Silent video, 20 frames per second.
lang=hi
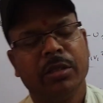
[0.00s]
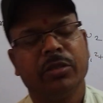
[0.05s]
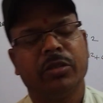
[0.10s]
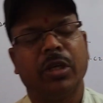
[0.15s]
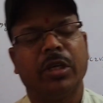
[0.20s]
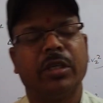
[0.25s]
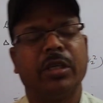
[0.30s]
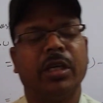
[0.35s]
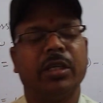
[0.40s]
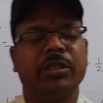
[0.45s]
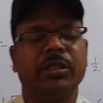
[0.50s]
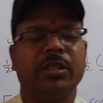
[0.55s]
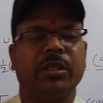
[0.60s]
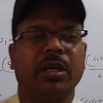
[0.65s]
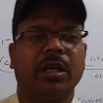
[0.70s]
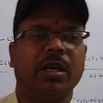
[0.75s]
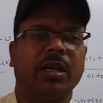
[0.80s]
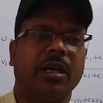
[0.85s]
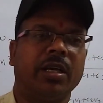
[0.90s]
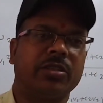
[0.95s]
तो एनर्जी
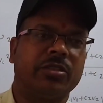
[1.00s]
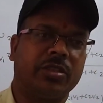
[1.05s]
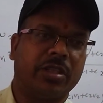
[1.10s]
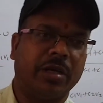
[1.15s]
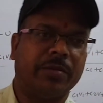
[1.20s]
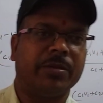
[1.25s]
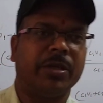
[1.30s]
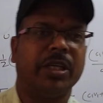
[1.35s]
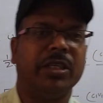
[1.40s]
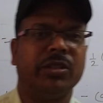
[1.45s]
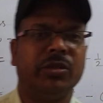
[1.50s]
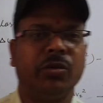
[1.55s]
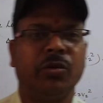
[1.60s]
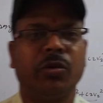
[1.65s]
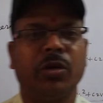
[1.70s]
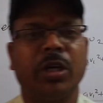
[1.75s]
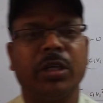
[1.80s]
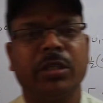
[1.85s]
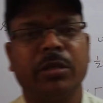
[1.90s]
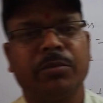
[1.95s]
का लॉस तब नहीं
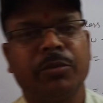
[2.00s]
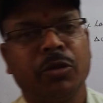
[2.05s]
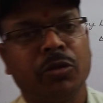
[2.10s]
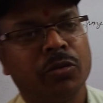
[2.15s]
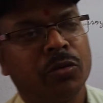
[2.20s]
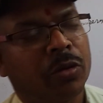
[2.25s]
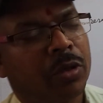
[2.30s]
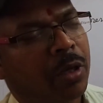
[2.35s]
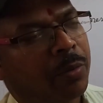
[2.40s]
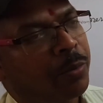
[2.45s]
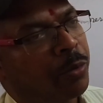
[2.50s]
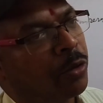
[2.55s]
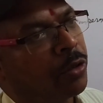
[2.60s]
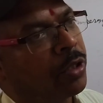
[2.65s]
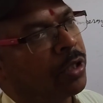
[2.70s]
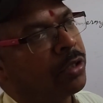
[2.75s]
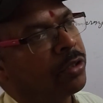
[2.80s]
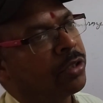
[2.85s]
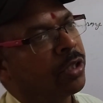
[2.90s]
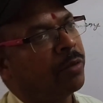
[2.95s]
होगा जब दोनों का
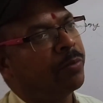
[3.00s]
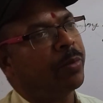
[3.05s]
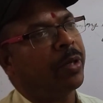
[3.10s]
पोटेंशियल